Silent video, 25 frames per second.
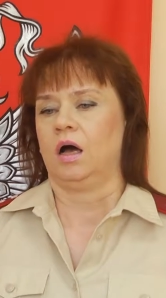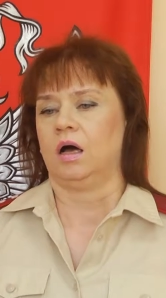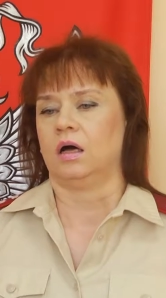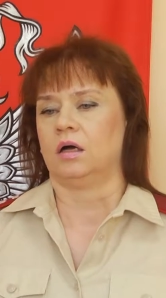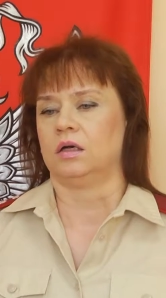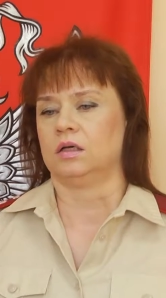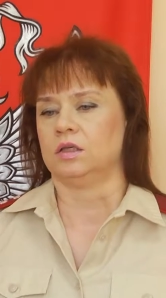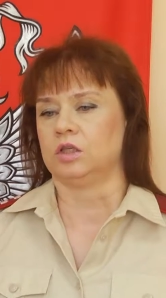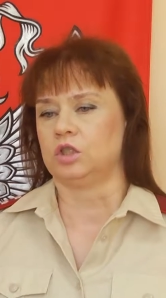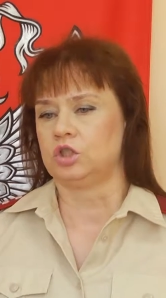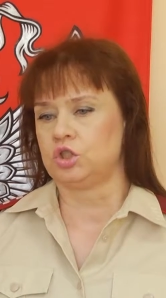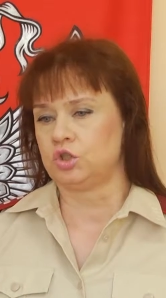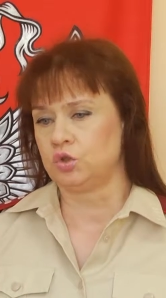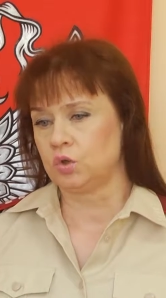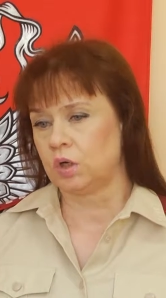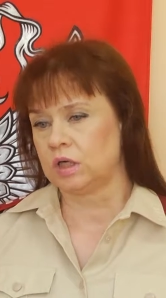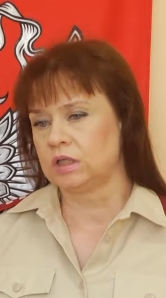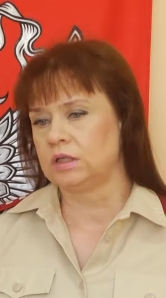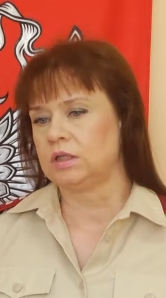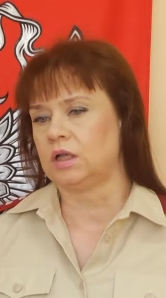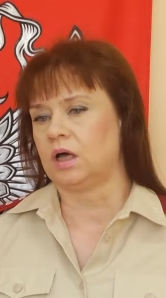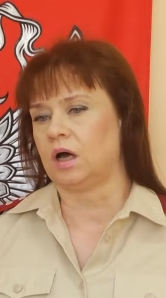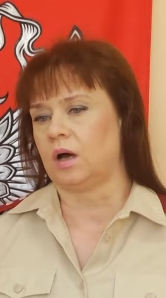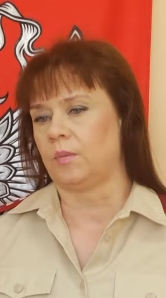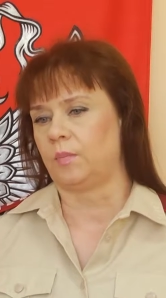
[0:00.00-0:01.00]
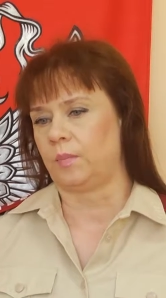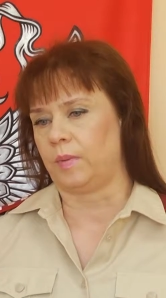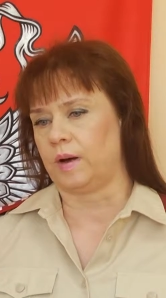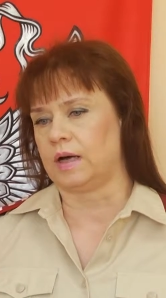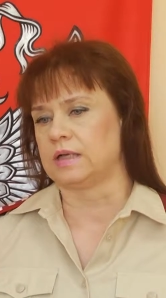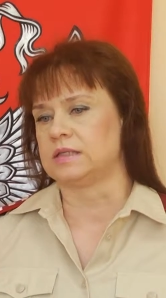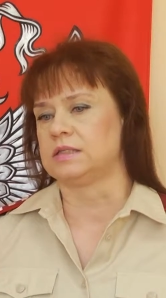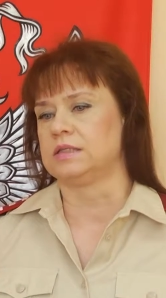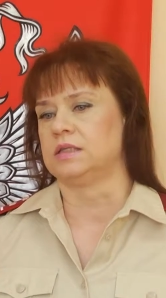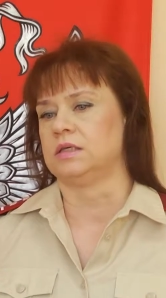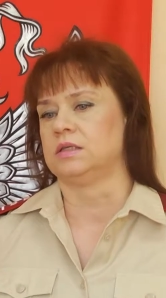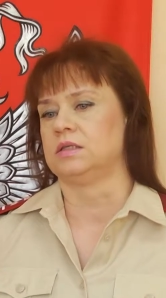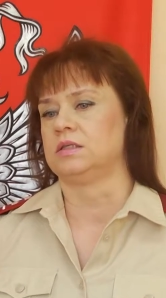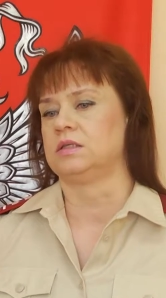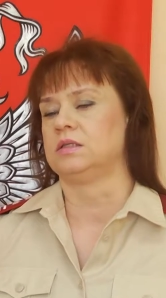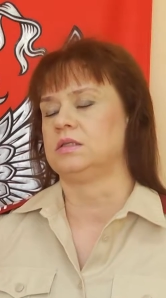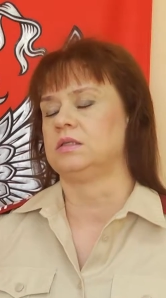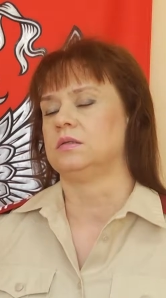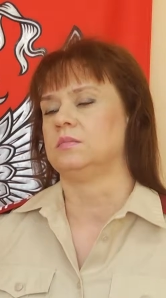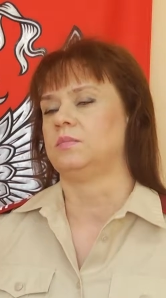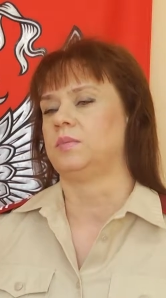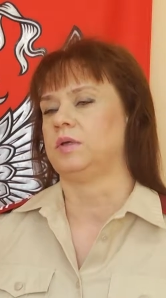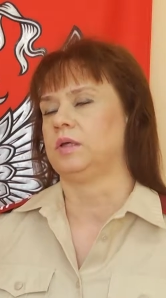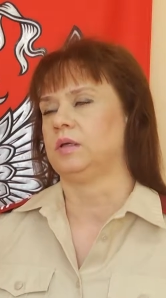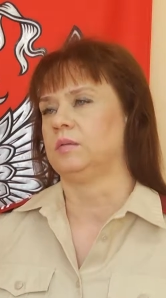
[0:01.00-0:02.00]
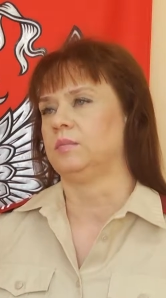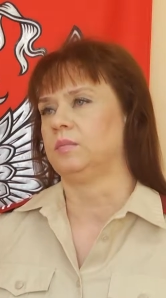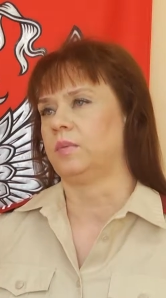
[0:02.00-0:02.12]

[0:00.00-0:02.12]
а, еще одна опасность при